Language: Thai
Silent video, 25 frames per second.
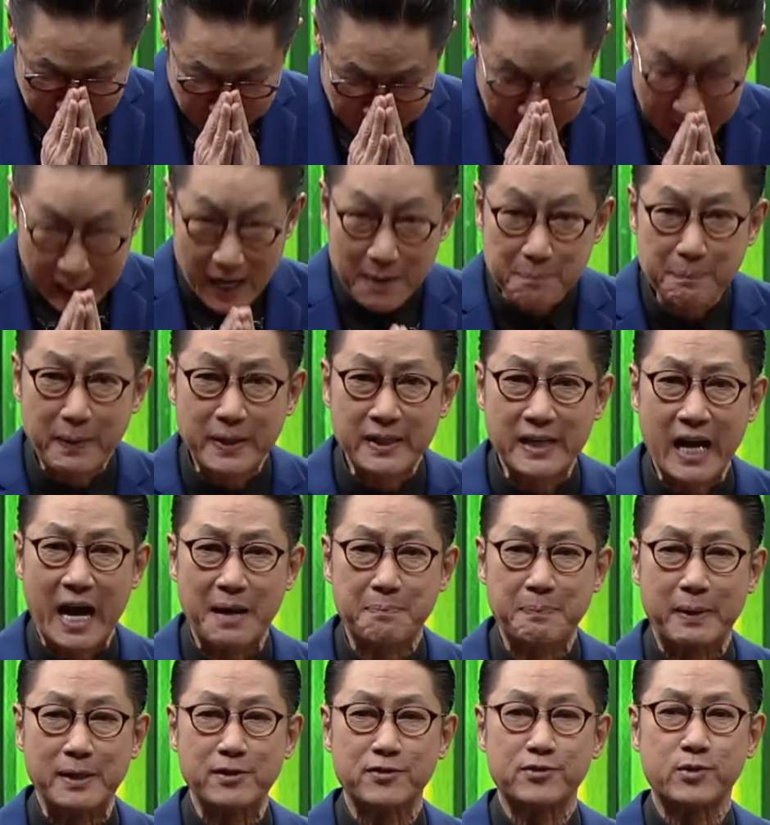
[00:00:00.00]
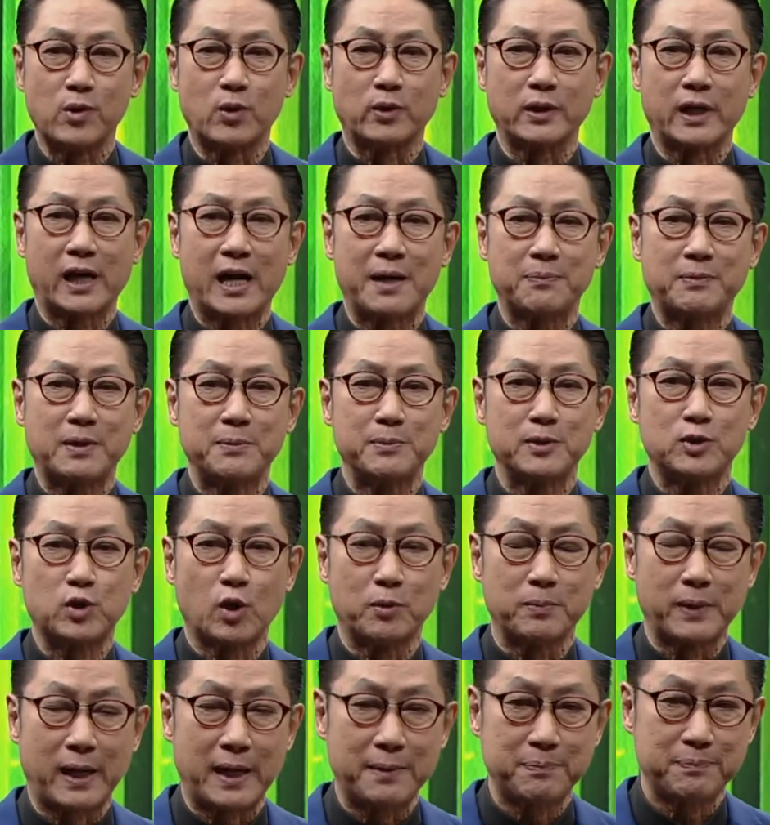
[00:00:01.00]
สวัสดีครับปัญญาปันสุขนะครับท่านผู้
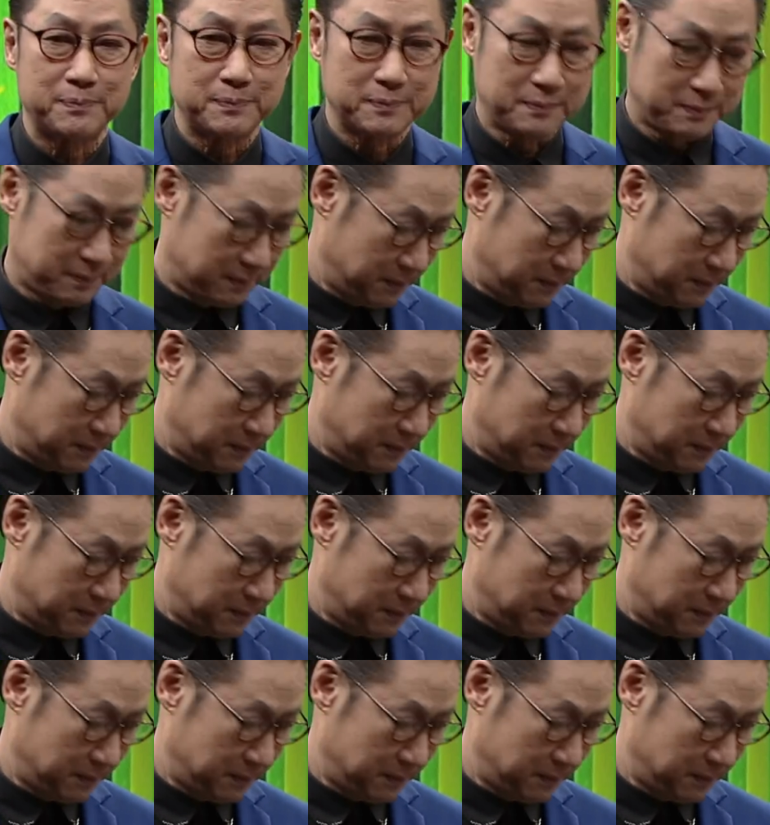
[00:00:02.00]
ชมครับ